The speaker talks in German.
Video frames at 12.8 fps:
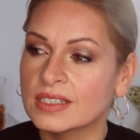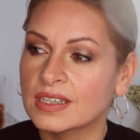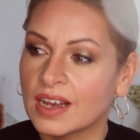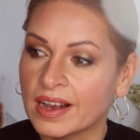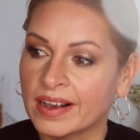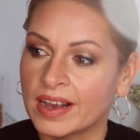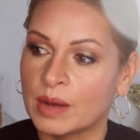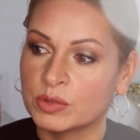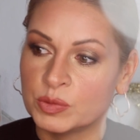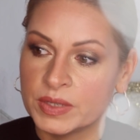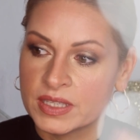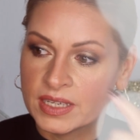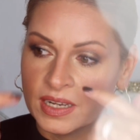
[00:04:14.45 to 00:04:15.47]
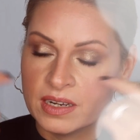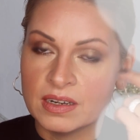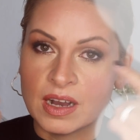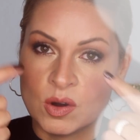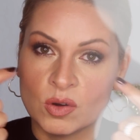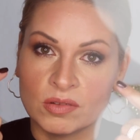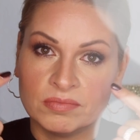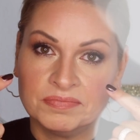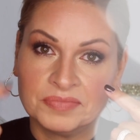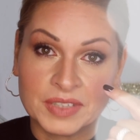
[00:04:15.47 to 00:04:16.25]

getragen habe, speziell Augen.